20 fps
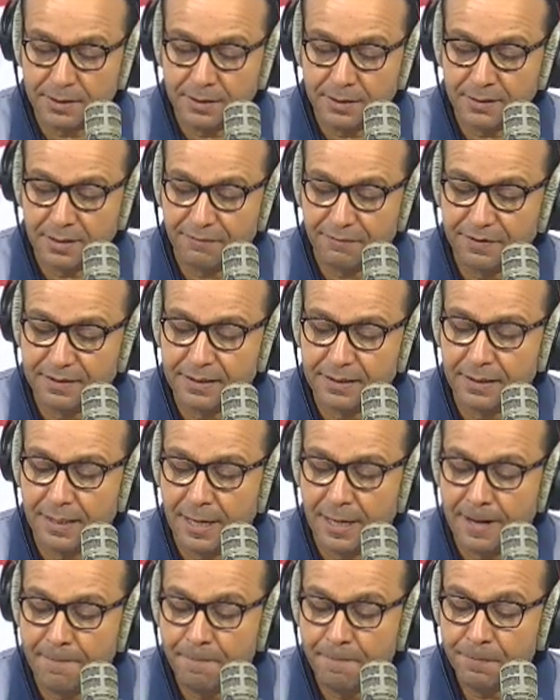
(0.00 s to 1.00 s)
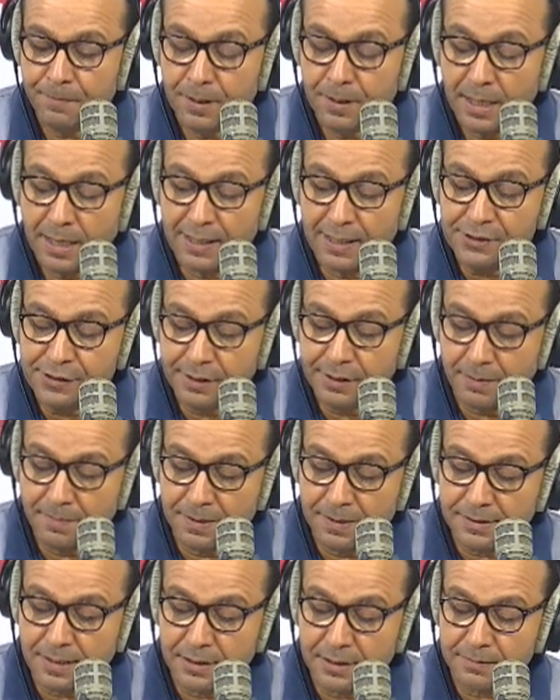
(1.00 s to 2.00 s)
تفاصيلها 20
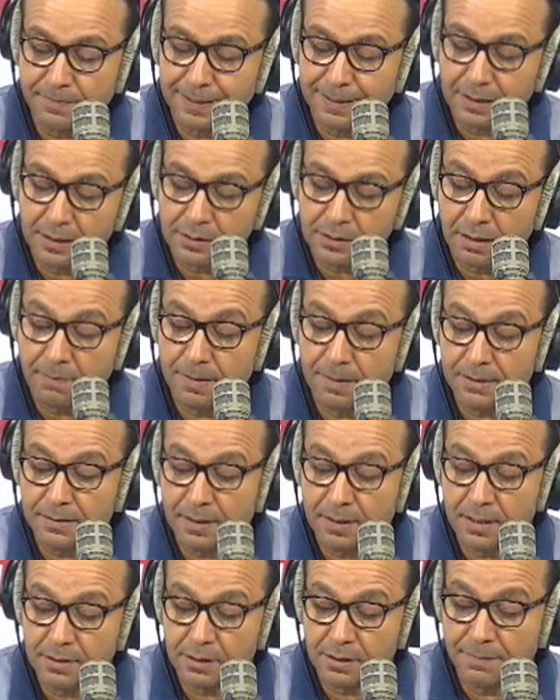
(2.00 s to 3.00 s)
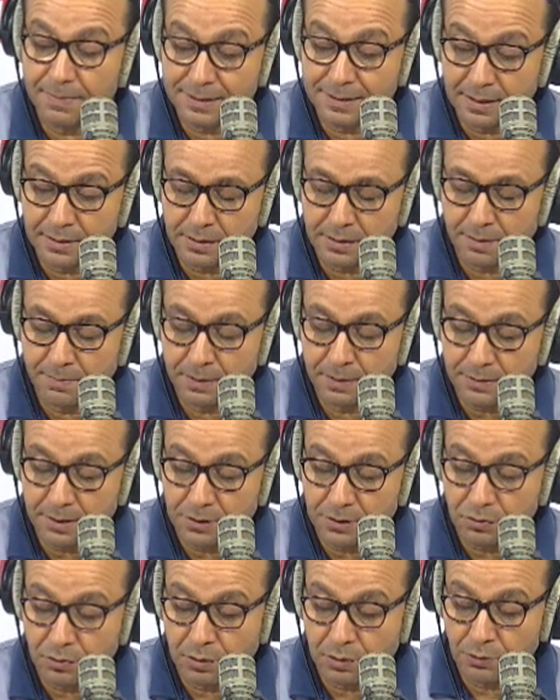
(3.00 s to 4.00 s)
15 17 15 15
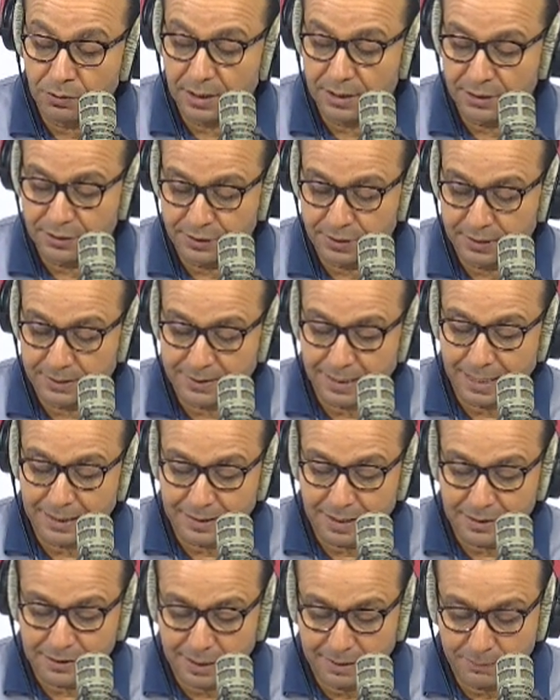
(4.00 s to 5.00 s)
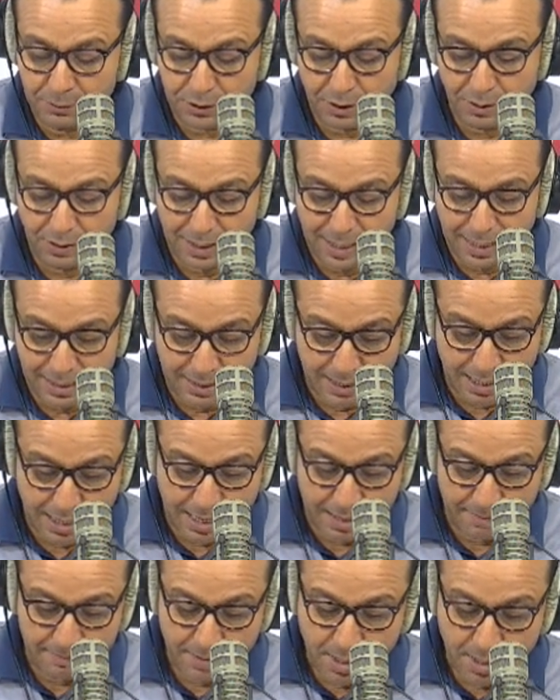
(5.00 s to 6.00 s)
15 و 13 19 على مستوى
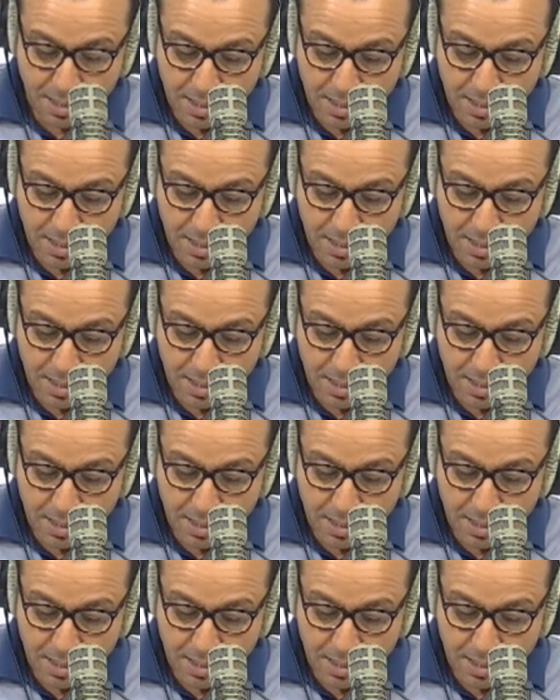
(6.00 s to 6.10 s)
الأرقام